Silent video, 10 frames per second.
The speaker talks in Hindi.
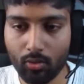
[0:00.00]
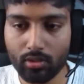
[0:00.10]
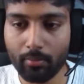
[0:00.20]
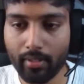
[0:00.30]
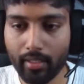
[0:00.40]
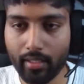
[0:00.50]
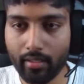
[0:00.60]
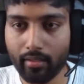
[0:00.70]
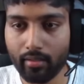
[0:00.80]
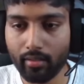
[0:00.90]
घुसा बढ़ा
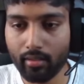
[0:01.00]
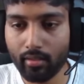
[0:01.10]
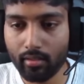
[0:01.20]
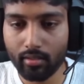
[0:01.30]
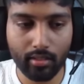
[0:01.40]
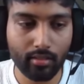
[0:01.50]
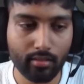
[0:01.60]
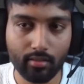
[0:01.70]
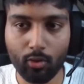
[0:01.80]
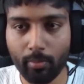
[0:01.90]
करके एक
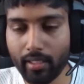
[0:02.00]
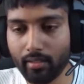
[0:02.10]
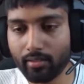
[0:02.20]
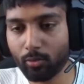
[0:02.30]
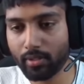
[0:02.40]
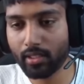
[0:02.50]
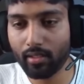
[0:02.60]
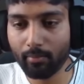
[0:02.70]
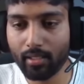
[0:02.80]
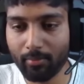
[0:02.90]
तो भाई सुपर सेट
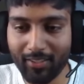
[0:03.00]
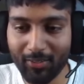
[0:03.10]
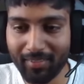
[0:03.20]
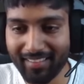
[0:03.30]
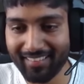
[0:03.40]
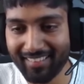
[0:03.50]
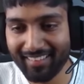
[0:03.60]
वगैरह बाद में करियो भाई